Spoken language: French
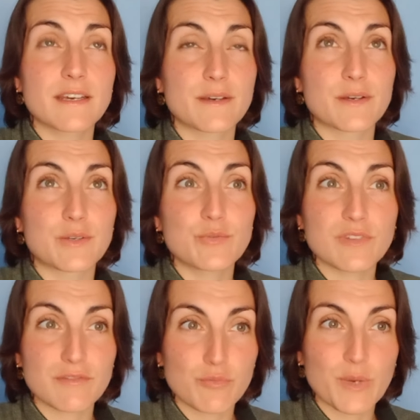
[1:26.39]
Euh, nous
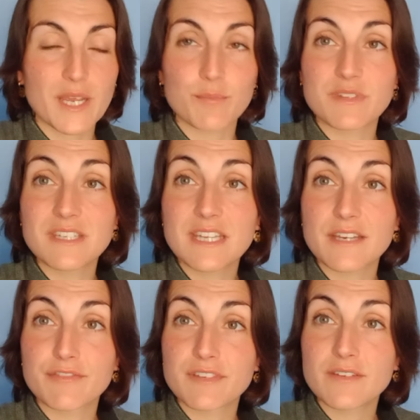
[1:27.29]
avons pris un petit
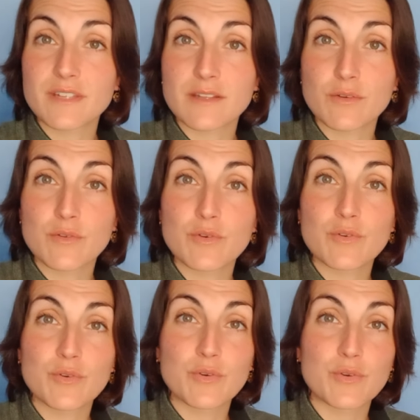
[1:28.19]
café en attendant